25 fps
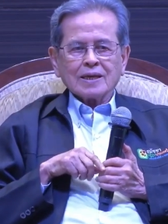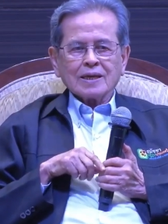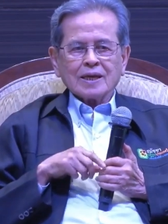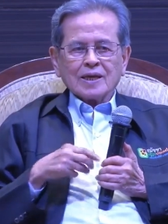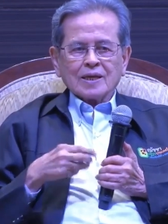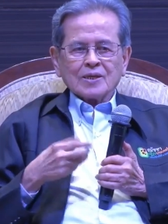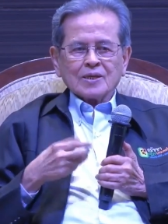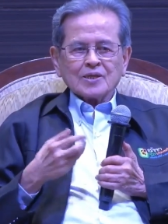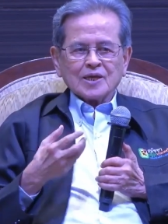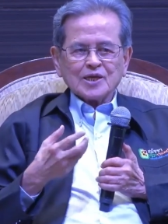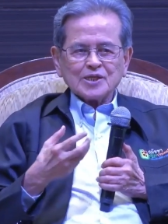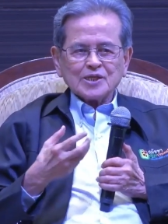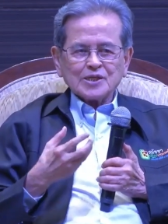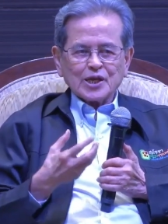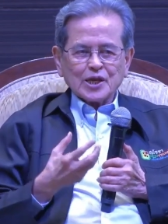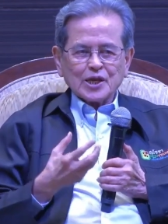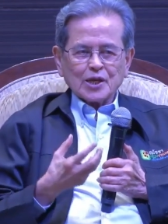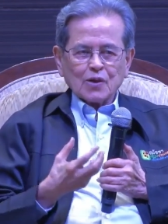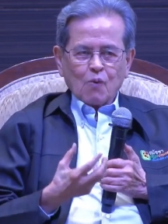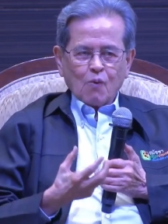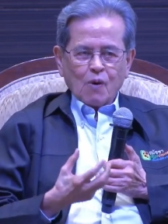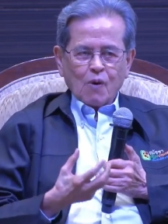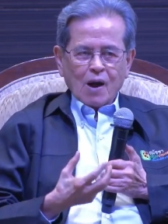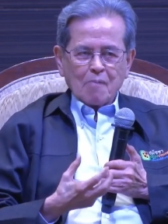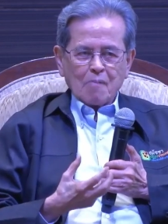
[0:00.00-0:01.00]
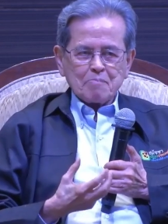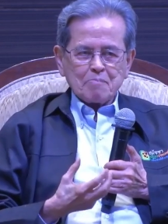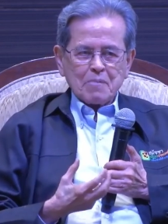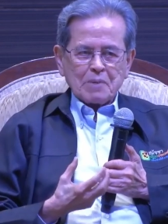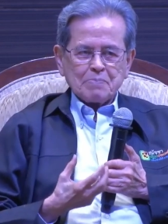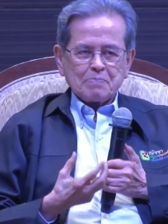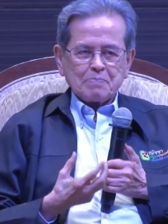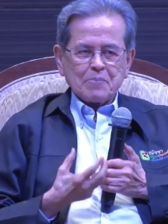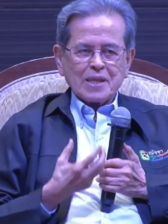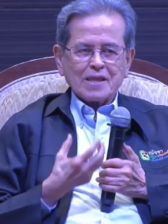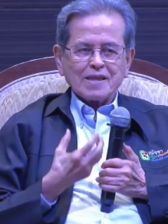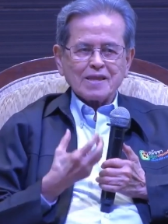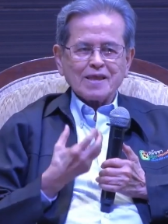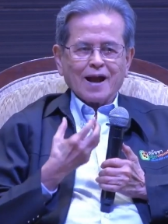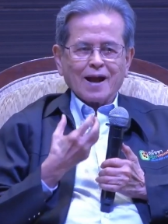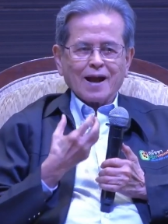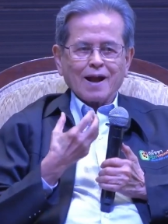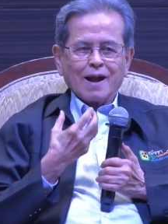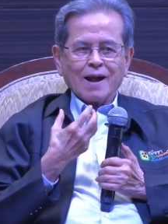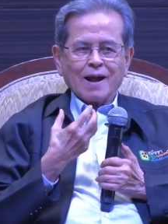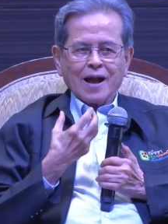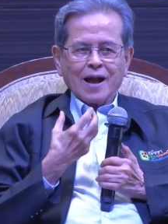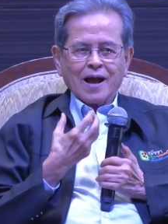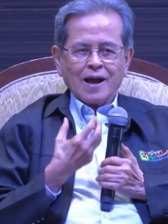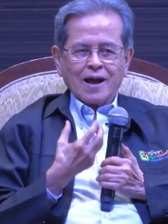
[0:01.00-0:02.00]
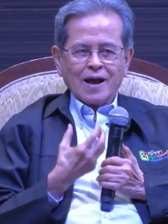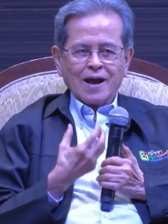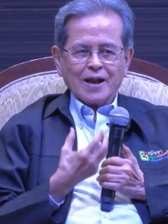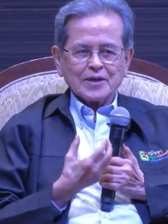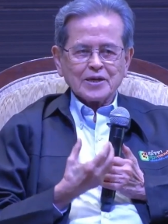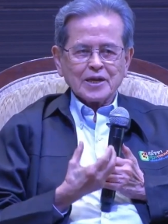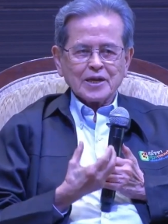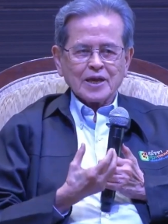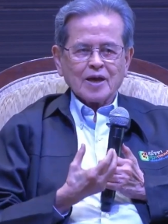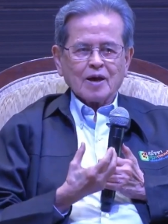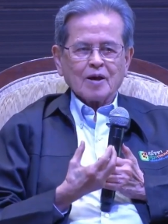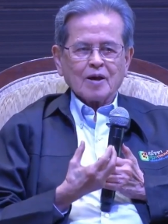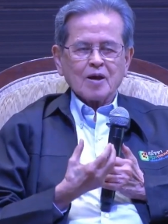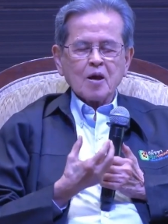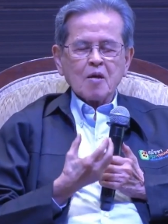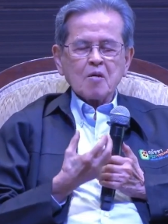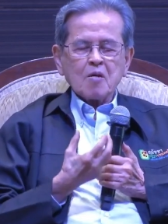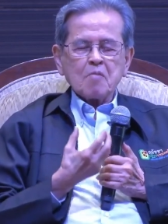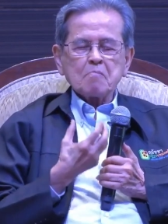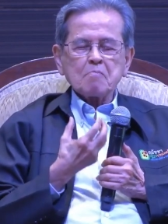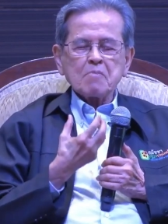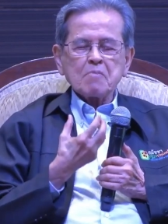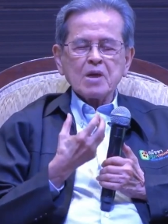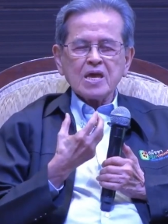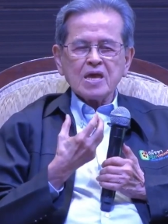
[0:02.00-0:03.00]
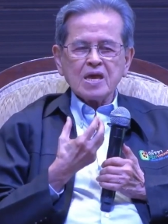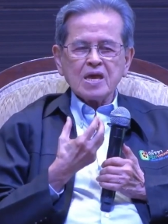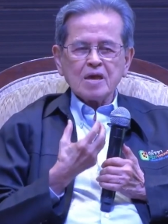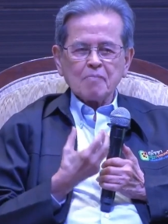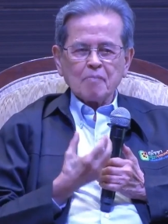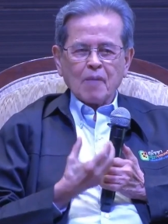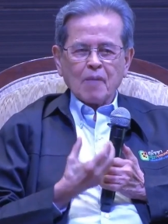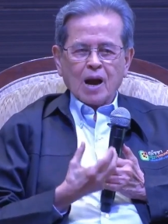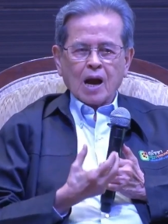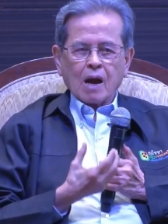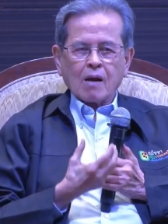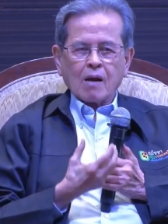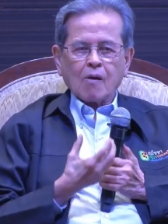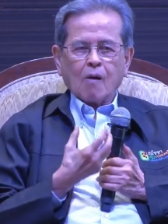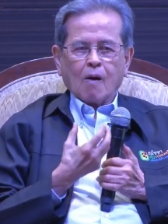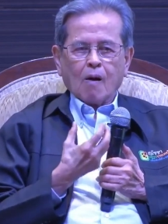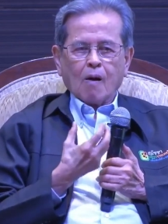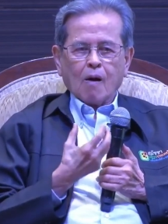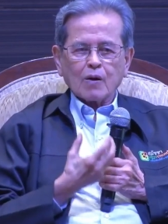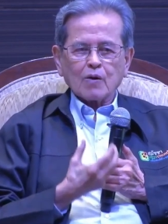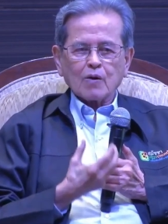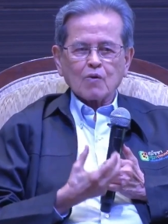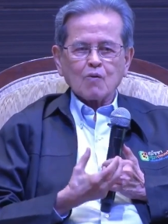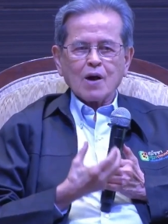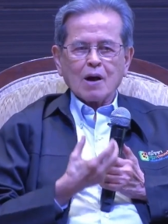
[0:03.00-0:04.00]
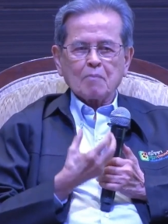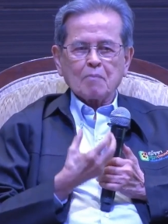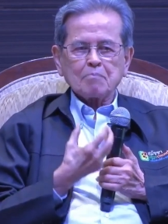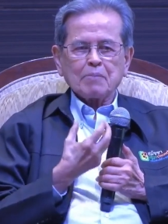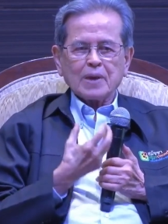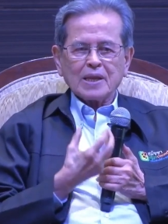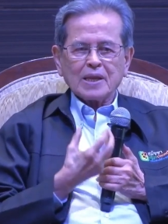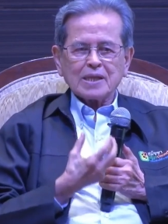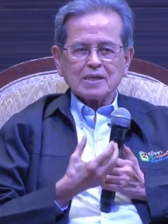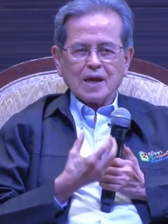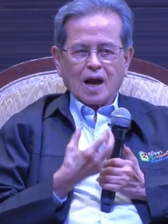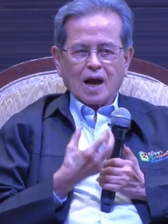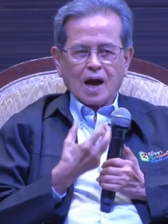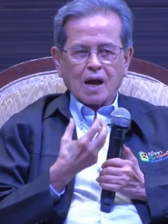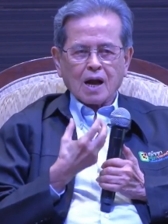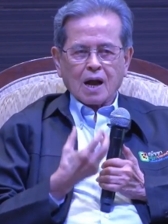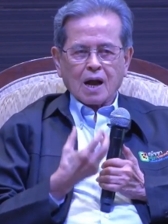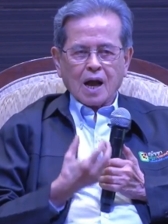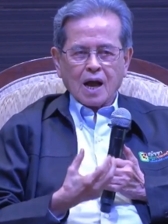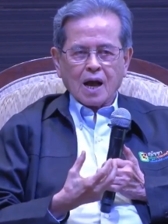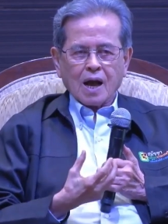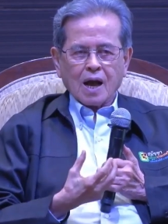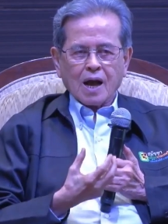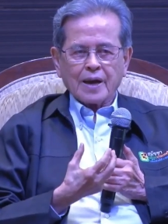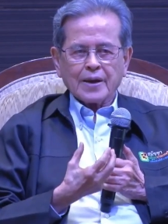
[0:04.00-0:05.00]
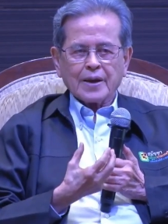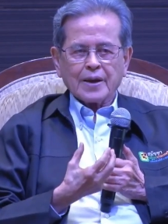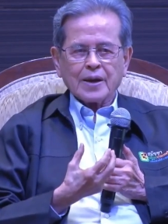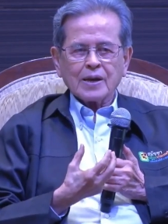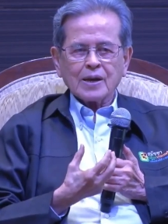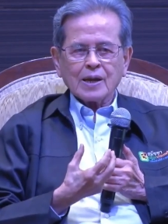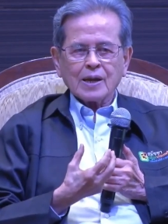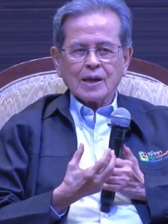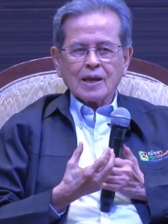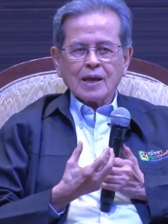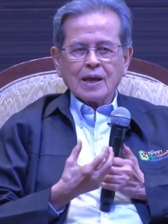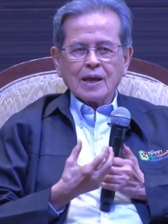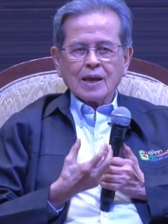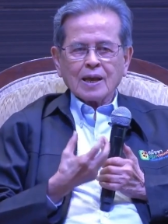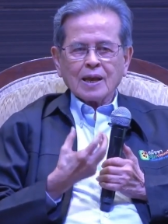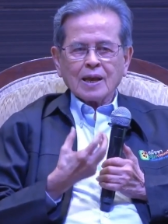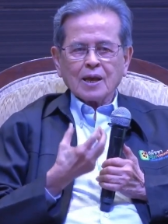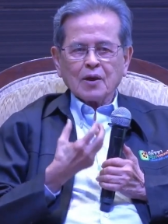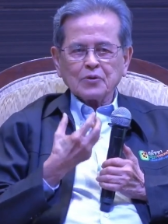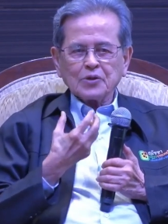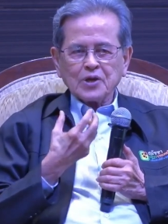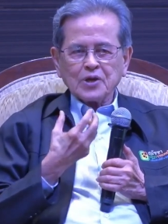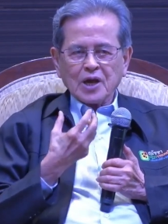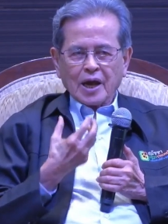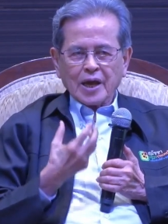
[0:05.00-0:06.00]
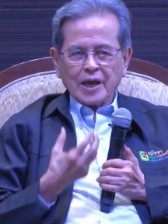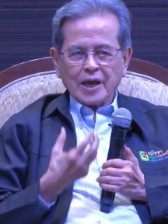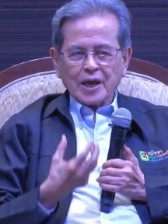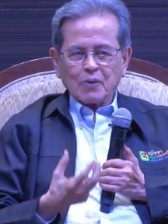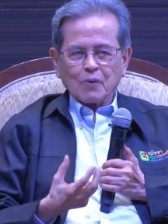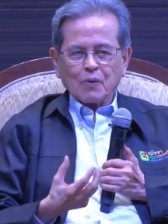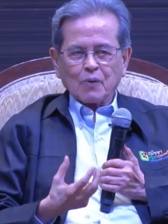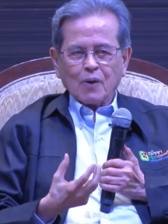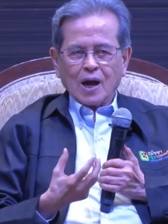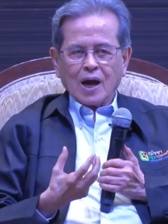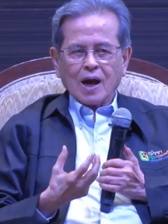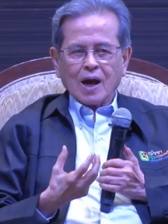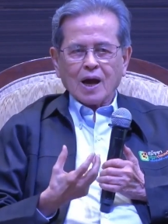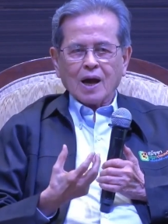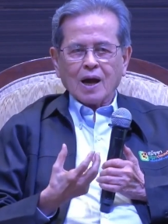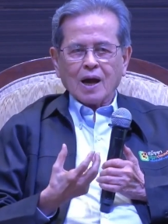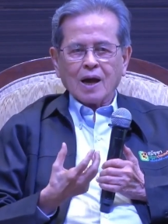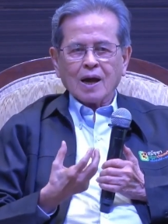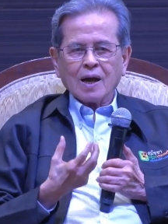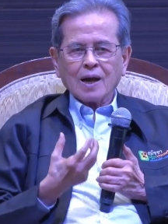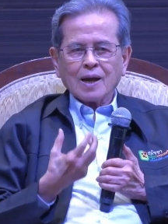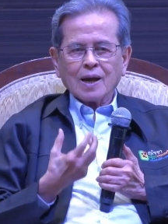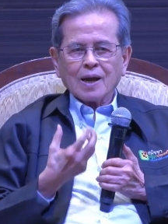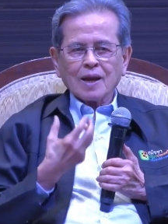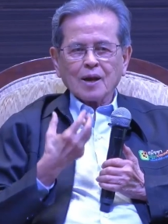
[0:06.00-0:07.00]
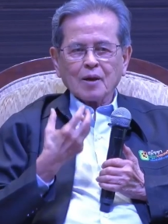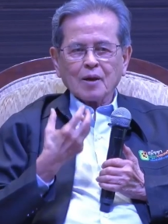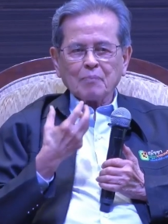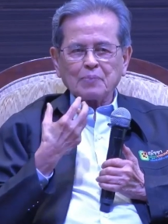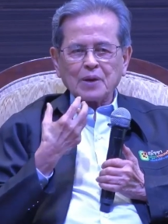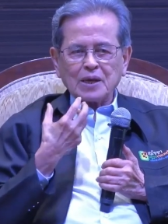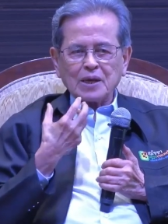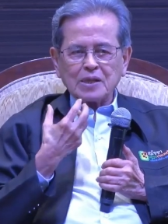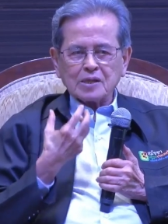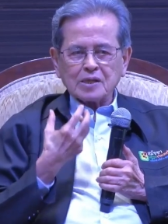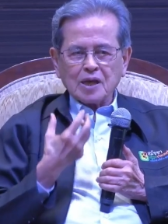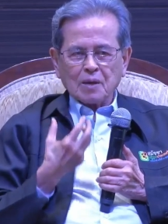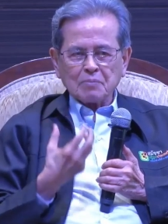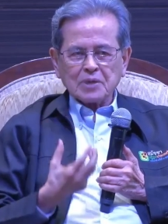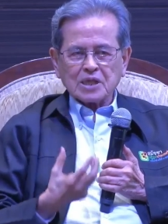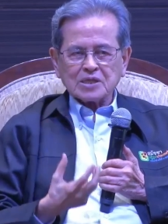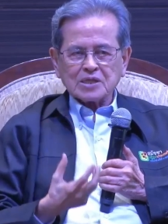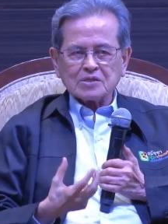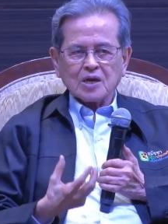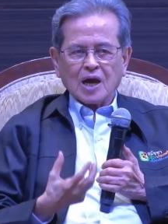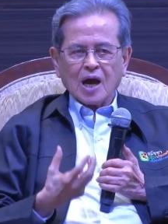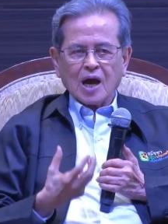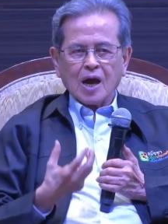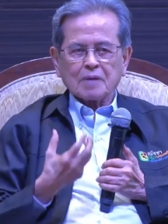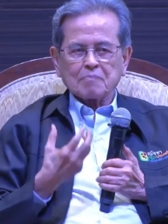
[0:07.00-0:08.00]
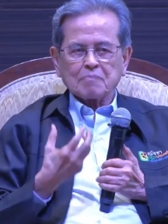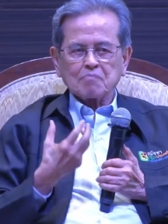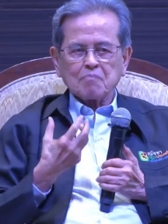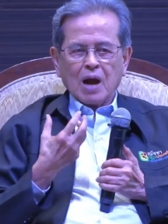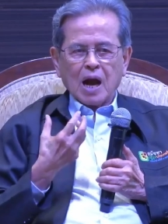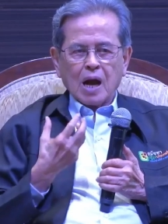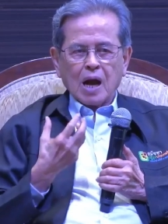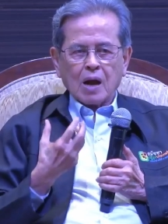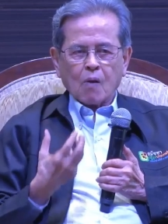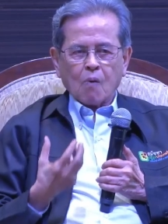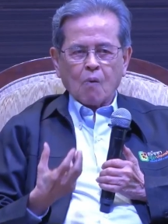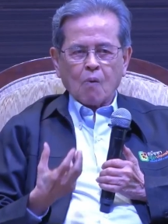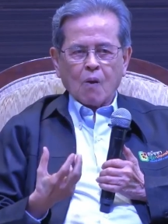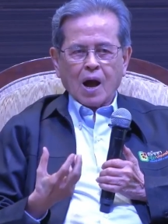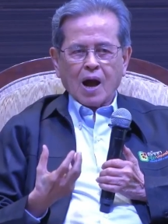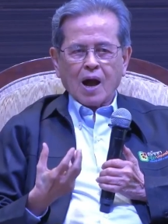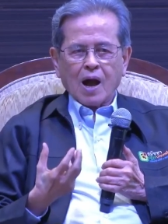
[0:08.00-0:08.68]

ที่จริงความไม่เป็นทางการเนี่ยมีมาก่อนความเป็นทางการแล้วใหญ่กว่าแล้วเป็นธรรมชาติมากกว่า